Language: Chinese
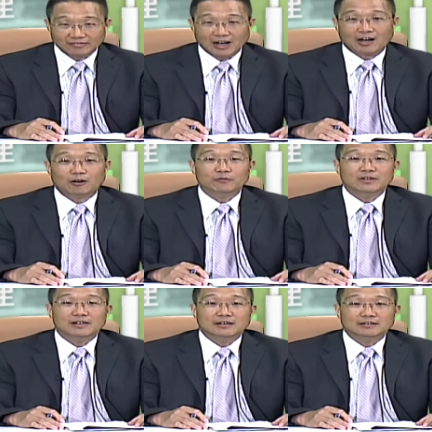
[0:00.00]
好，
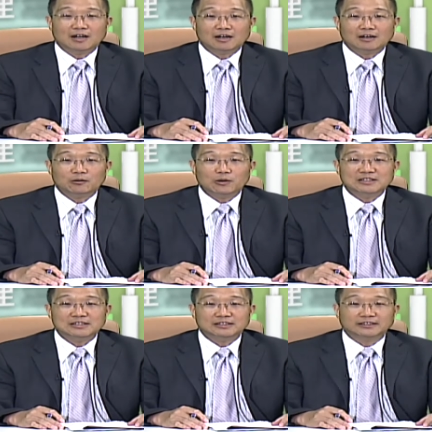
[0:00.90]
那危
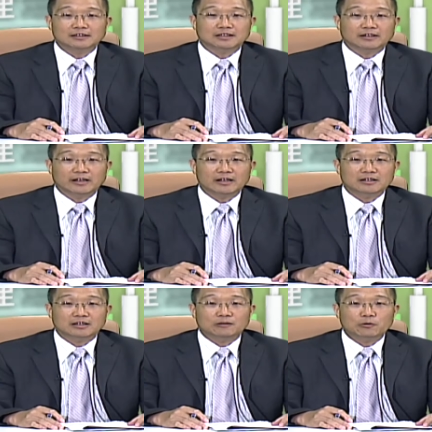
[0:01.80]
机的形成呢，
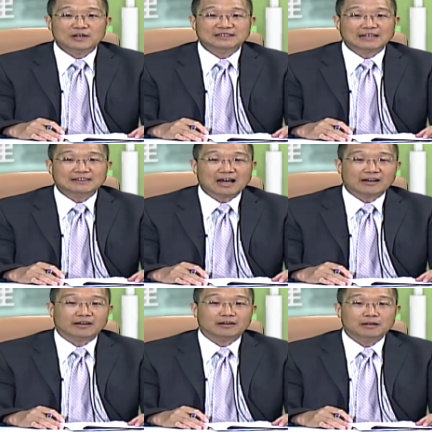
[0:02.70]
可分为三
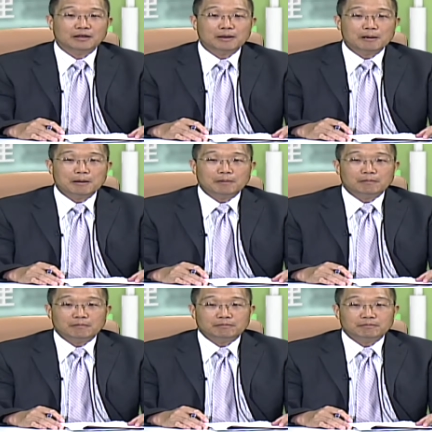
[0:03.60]
大类，
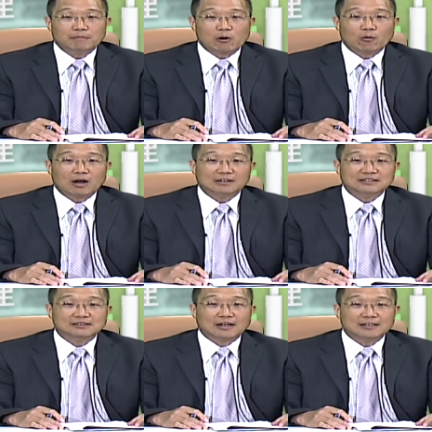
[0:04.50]
包括
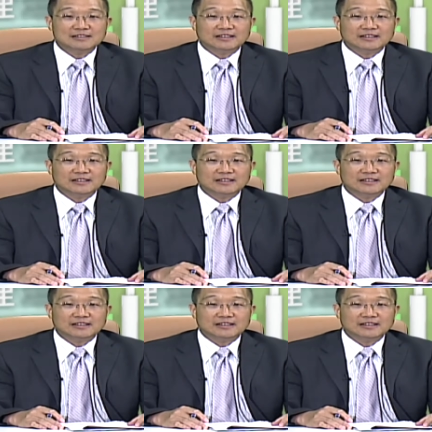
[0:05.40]
自然